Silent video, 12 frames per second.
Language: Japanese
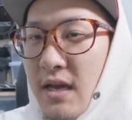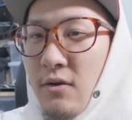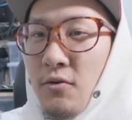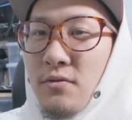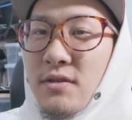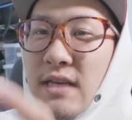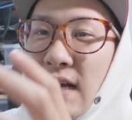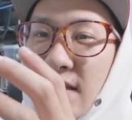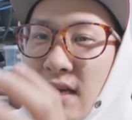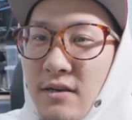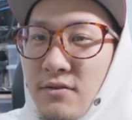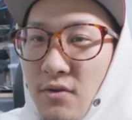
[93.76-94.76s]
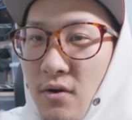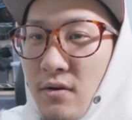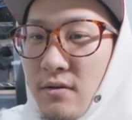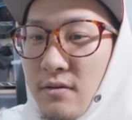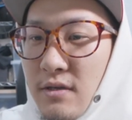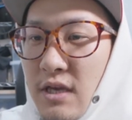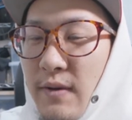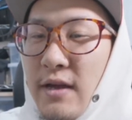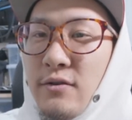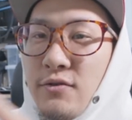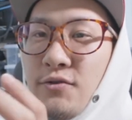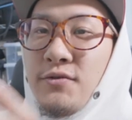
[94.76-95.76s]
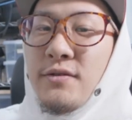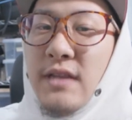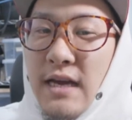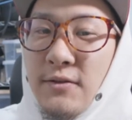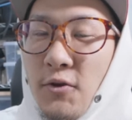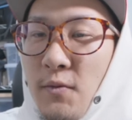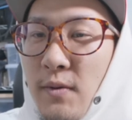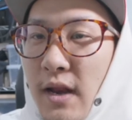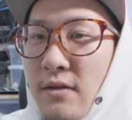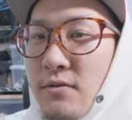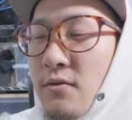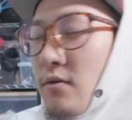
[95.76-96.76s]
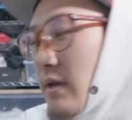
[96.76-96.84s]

この三脚のいわゆる雲台と呼ばれるところ